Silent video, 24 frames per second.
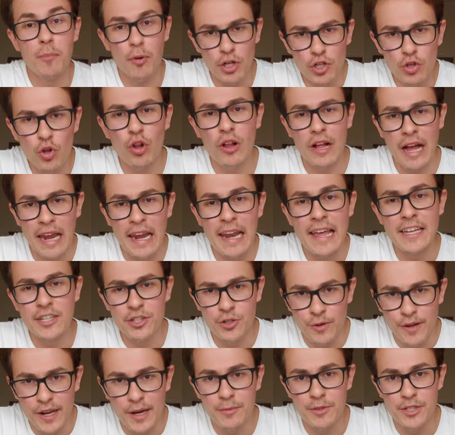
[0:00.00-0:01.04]
pode colocar leite
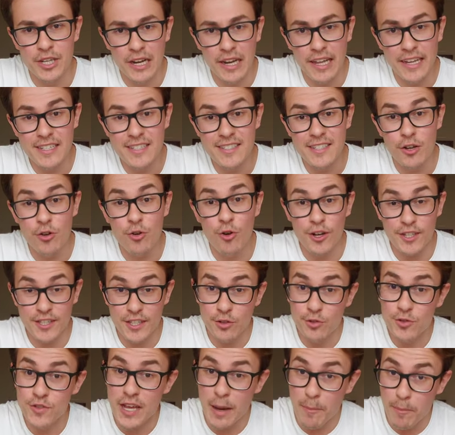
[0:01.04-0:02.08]
ou creme de leite se gosta
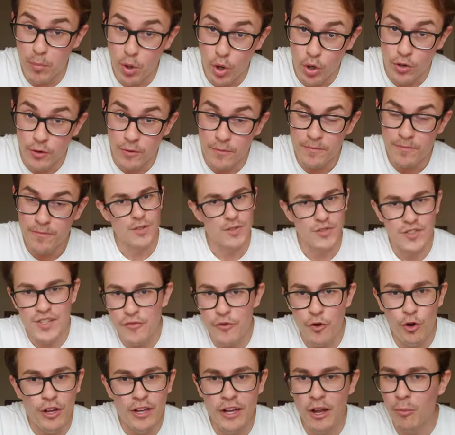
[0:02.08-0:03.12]
do sabor, mas você
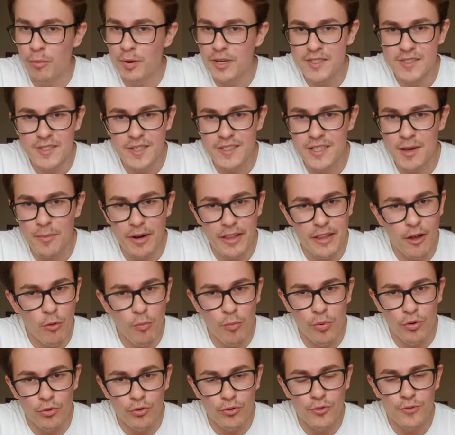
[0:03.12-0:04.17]
viu que não precisa para dar o
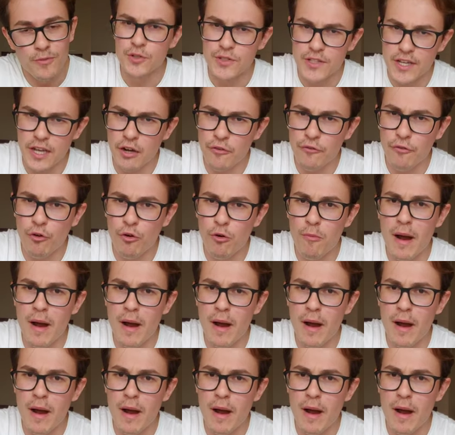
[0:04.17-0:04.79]
ponto. Cozinhando em fogo